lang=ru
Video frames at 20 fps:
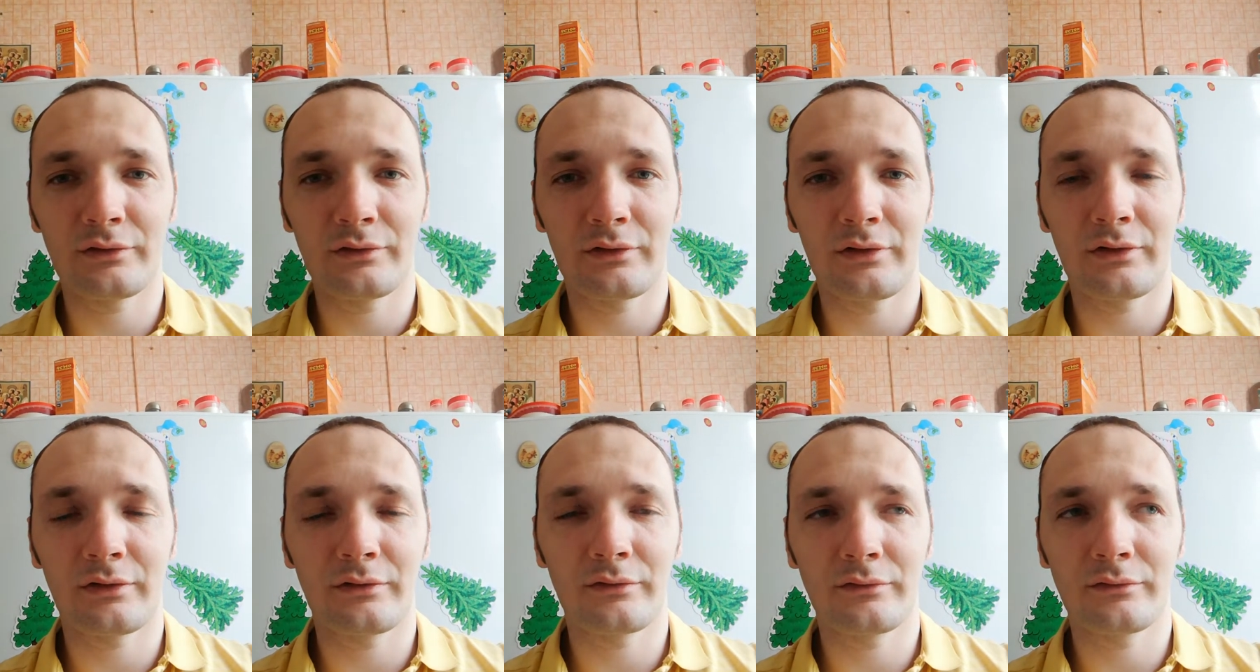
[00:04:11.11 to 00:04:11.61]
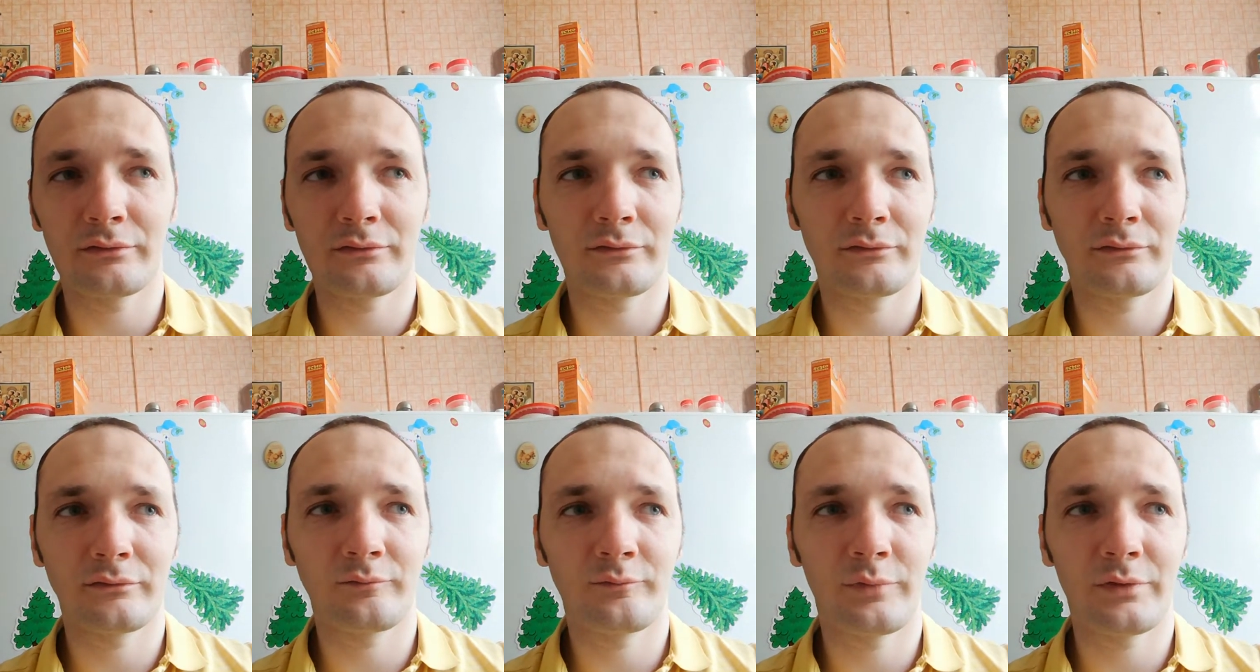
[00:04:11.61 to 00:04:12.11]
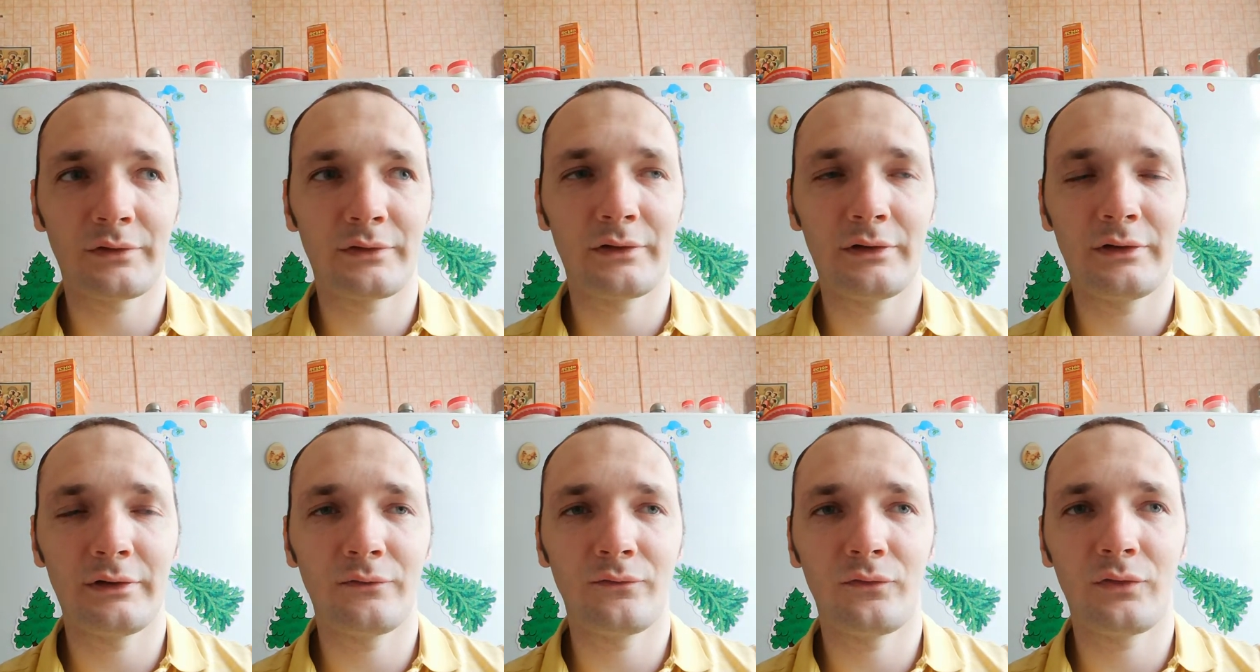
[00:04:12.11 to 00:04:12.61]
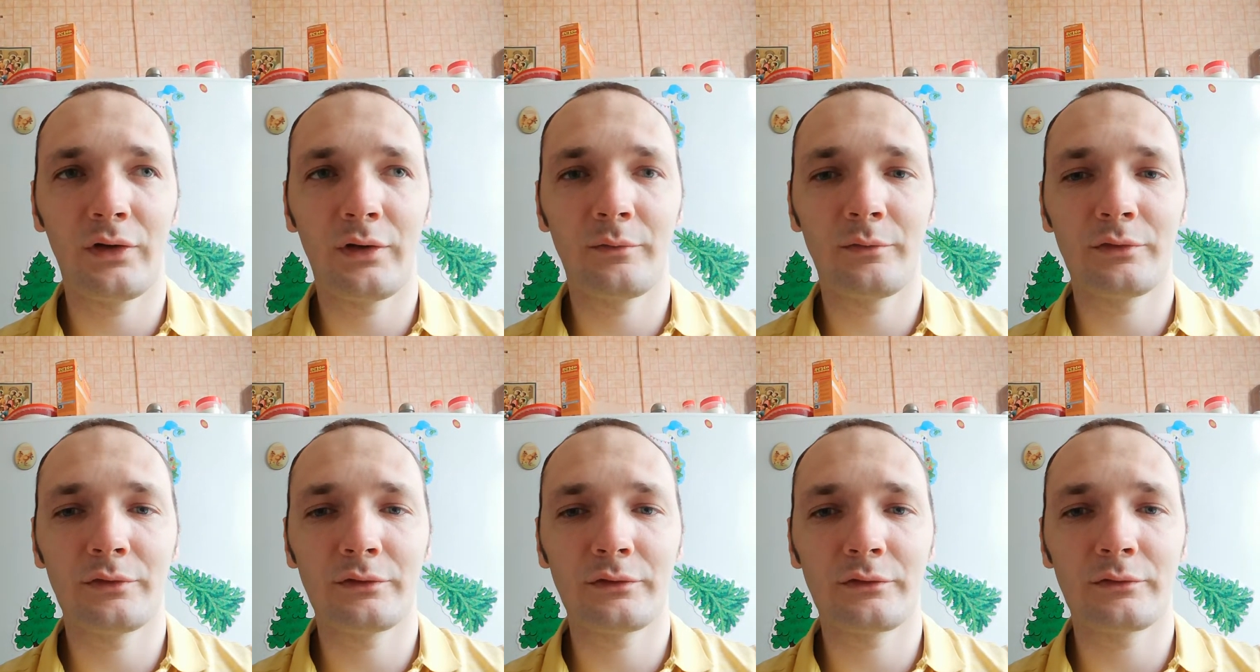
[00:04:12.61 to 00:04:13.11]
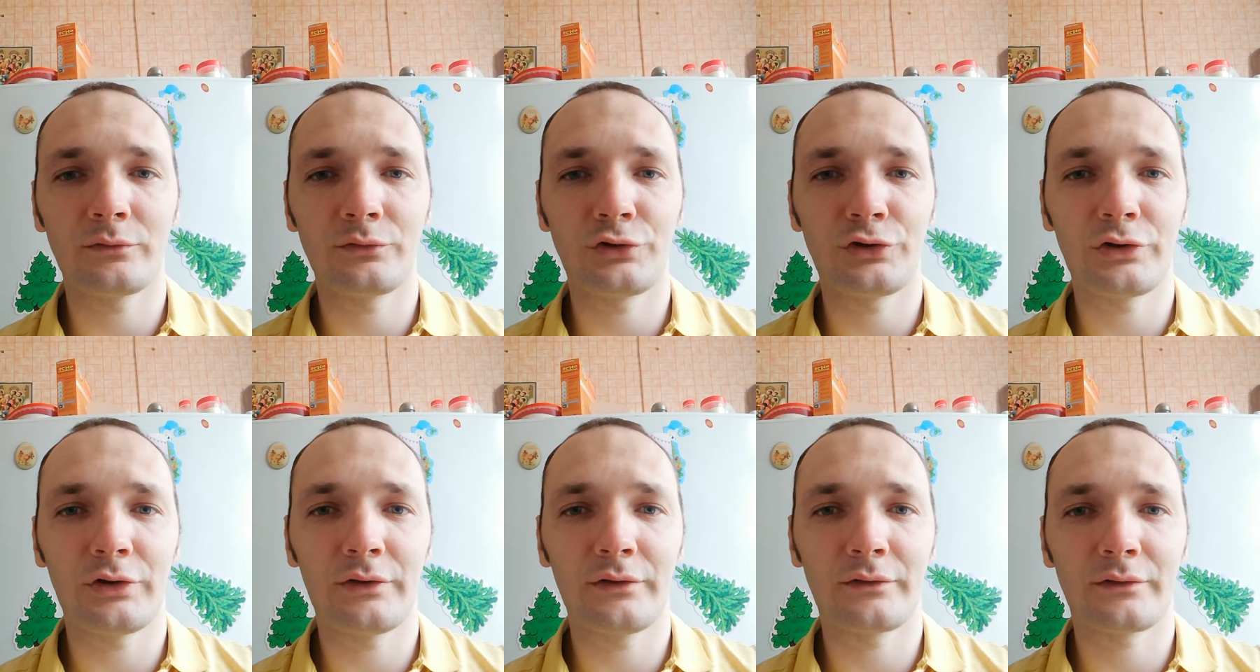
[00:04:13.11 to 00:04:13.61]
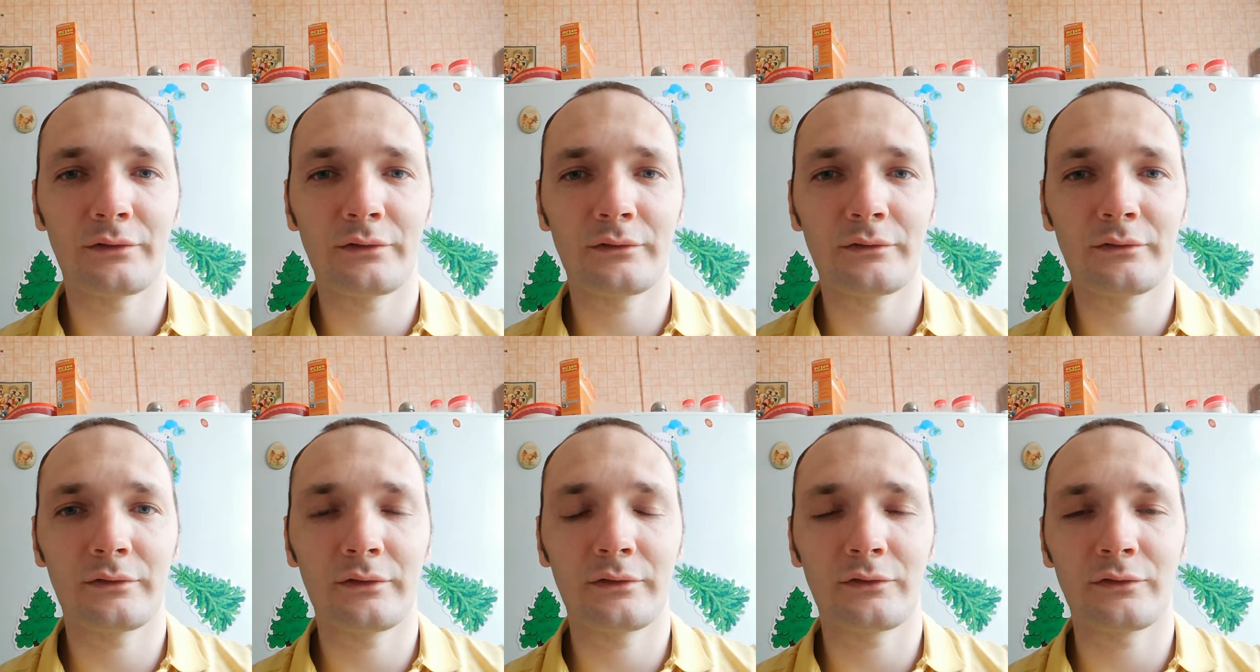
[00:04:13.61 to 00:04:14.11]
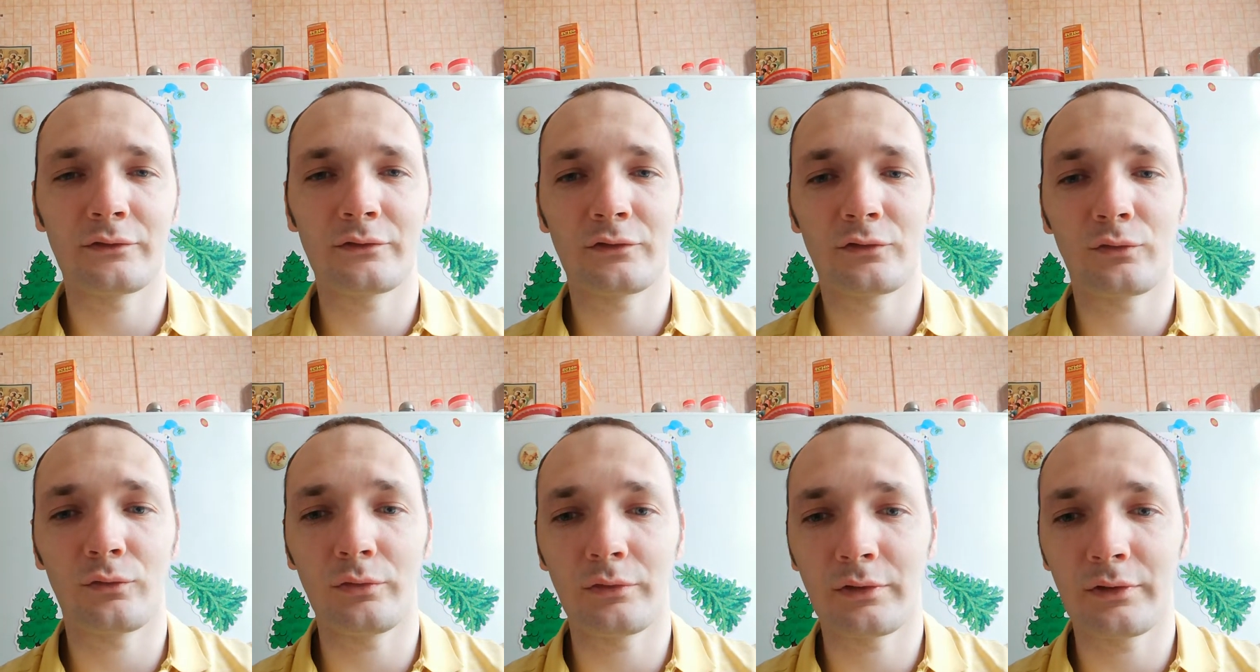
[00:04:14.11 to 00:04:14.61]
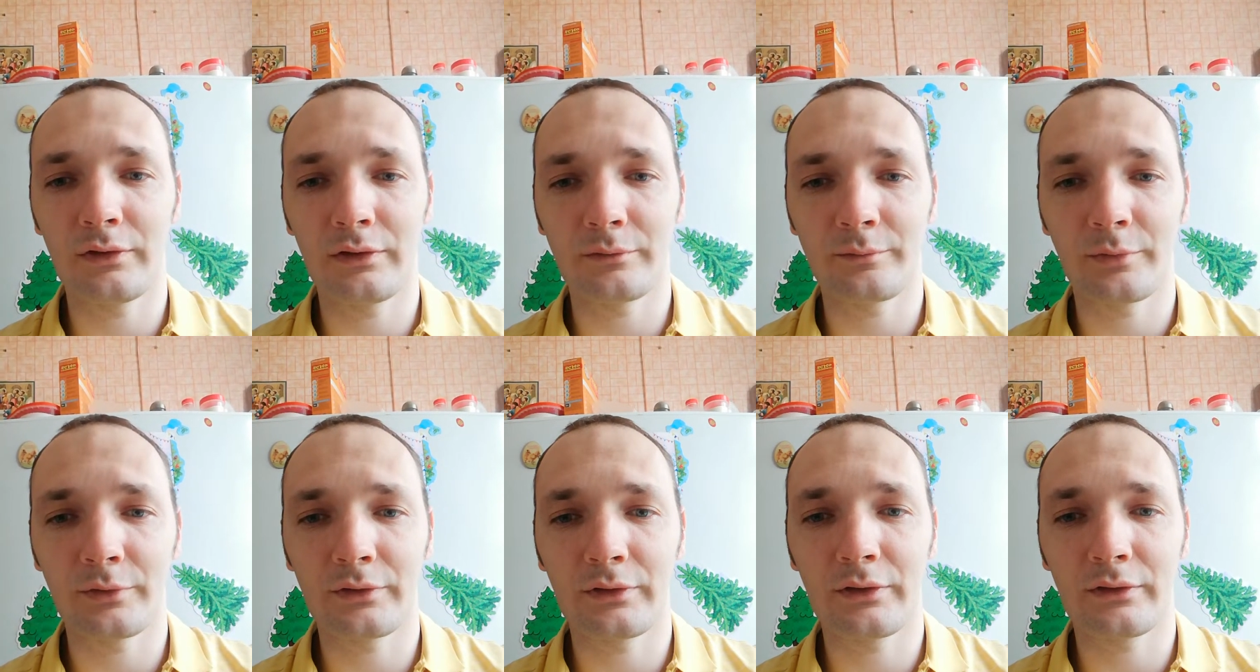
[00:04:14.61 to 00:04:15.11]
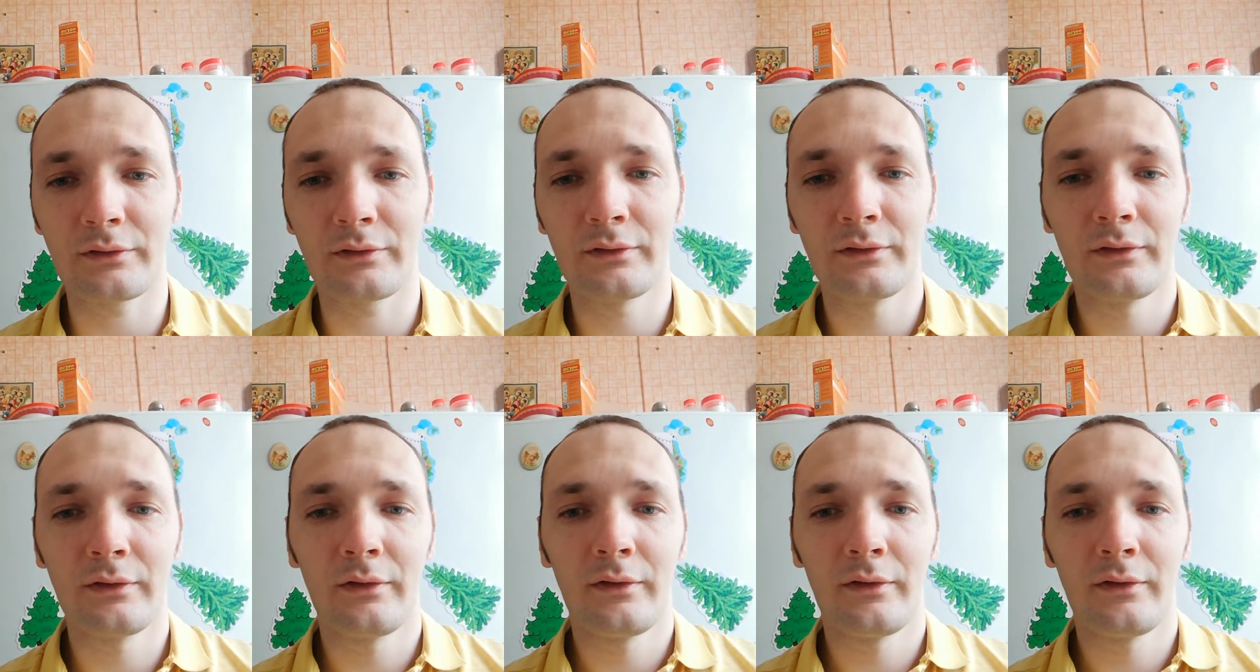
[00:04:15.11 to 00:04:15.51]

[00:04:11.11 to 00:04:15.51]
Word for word: как э, в последнее время случается, да, сколько лет подряд –